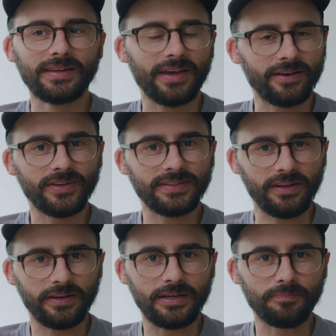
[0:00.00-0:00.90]
Teilweise
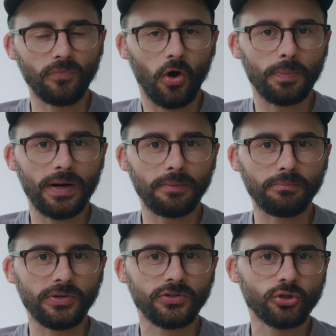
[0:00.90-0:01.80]
dann eben nochmal
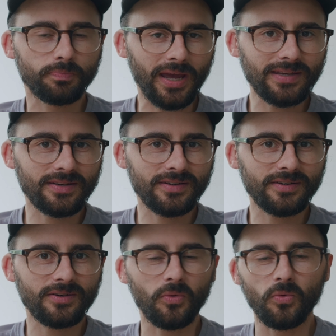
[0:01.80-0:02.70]
mit
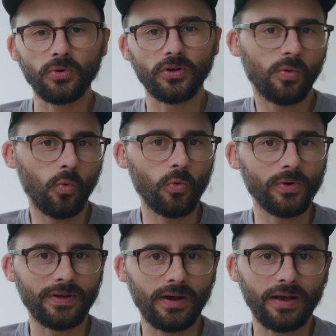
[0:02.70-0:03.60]
Sprecher oder
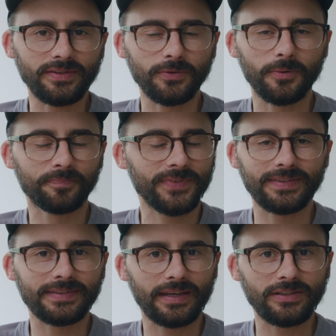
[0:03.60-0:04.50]
ohne. Also
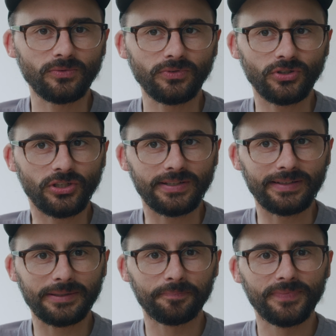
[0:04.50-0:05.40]
das ist ganz
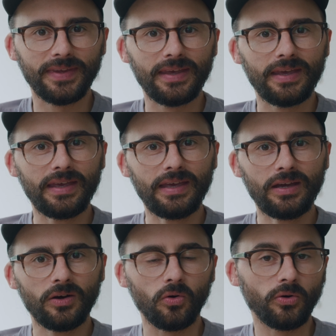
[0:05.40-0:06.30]
unterschiedlich.
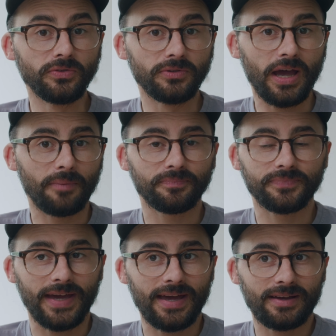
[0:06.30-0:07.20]
Und ja,
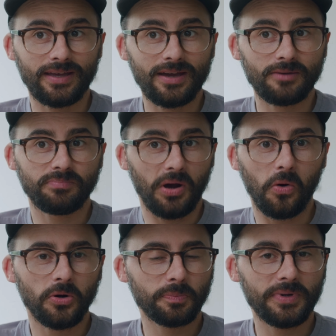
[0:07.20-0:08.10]
daher
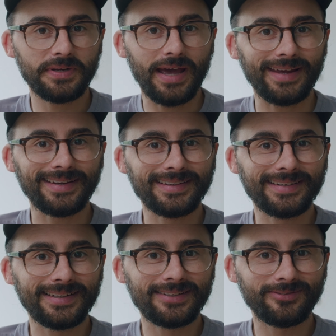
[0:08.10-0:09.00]
braucht man
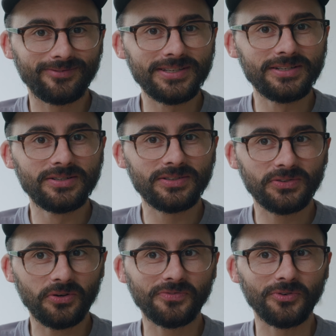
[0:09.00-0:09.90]
eigentlich viel
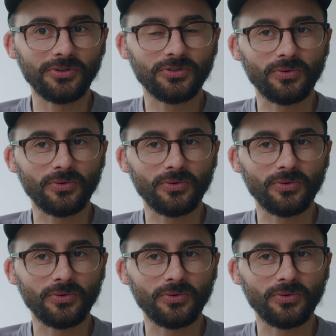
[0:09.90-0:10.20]
Stock-Footage.